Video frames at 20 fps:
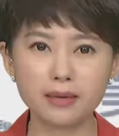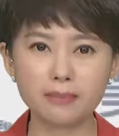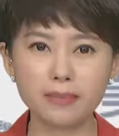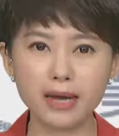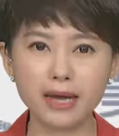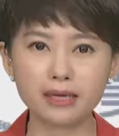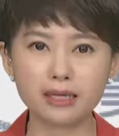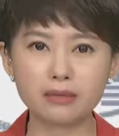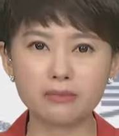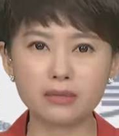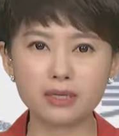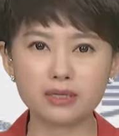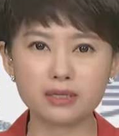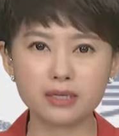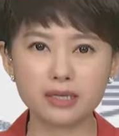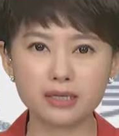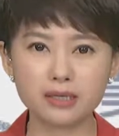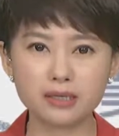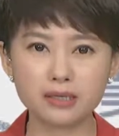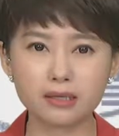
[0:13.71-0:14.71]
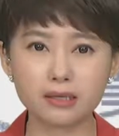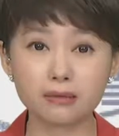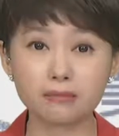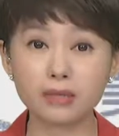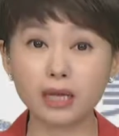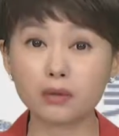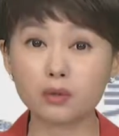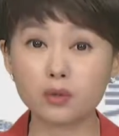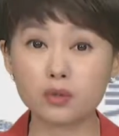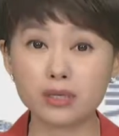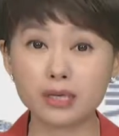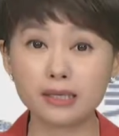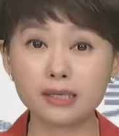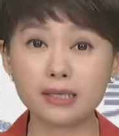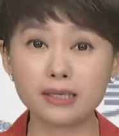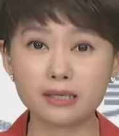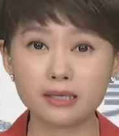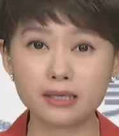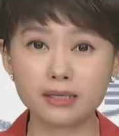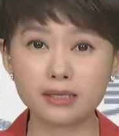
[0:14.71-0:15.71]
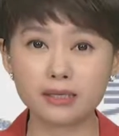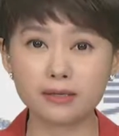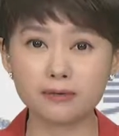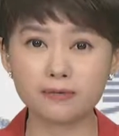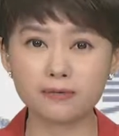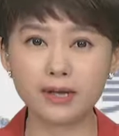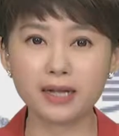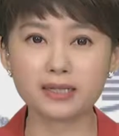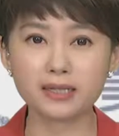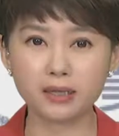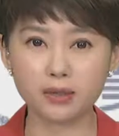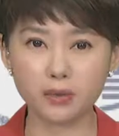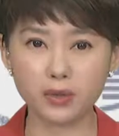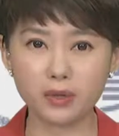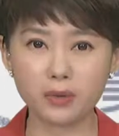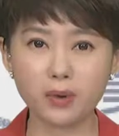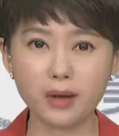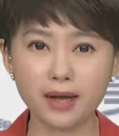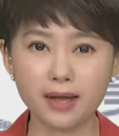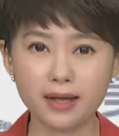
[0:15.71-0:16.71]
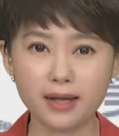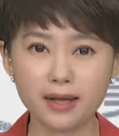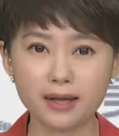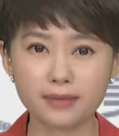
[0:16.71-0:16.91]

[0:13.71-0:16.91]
把移民政策纳入整体经济发展的规划。